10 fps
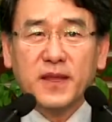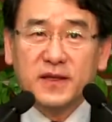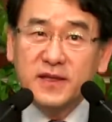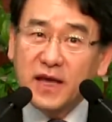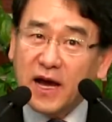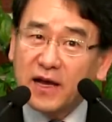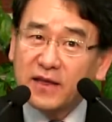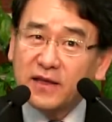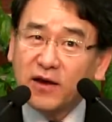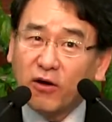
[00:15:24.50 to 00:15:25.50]
이
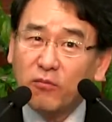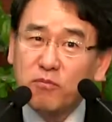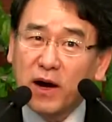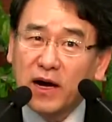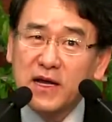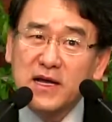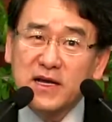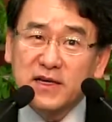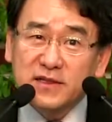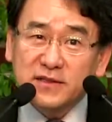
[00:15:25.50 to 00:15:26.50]
아이의 엄마,
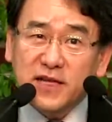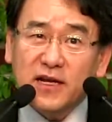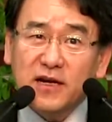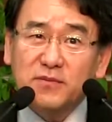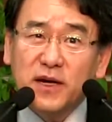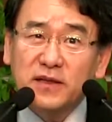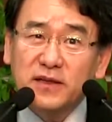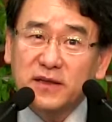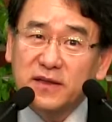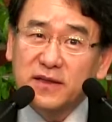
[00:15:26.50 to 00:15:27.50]

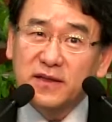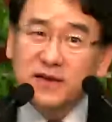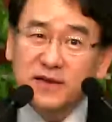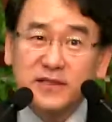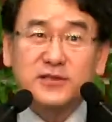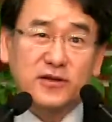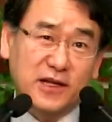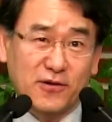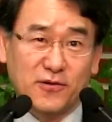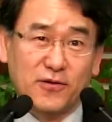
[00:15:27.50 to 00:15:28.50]
사람만
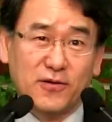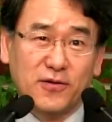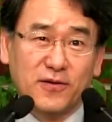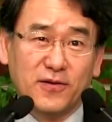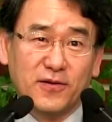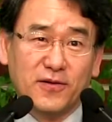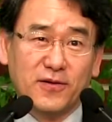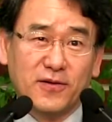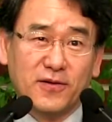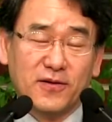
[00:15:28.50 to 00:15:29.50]
있어다오.
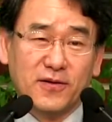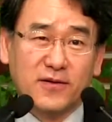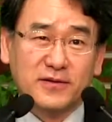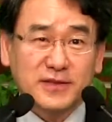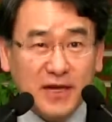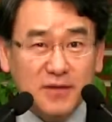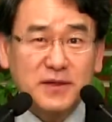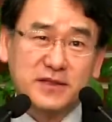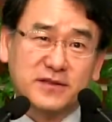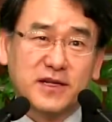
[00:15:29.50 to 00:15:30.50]
사람
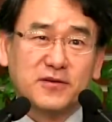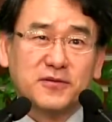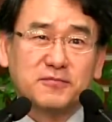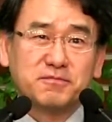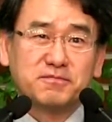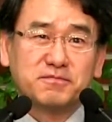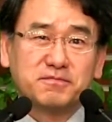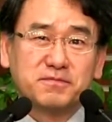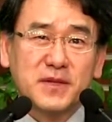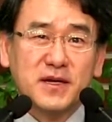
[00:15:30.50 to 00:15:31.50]
안에서
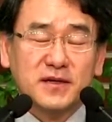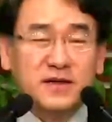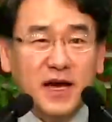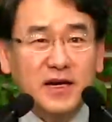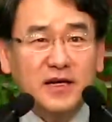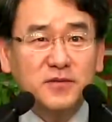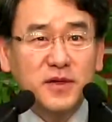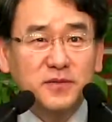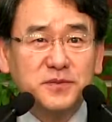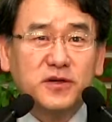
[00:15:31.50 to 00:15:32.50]
그게
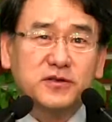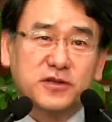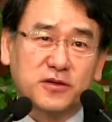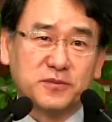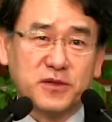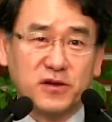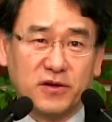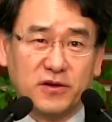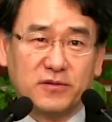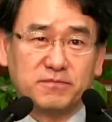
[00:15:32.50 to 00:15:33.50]
하나님의 음성처럼 들려요.